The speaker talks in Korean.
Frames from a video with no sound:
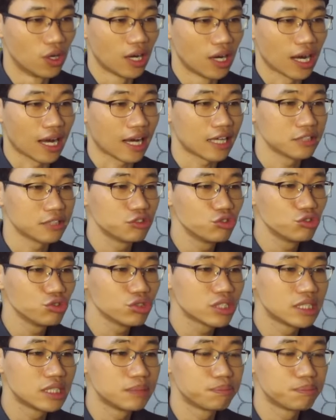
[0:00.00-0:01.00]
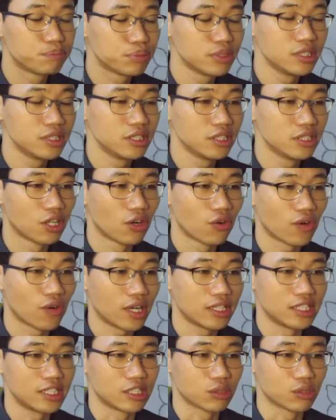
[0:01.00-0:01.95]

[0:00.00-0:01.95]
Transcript: 아주 깊은 연관이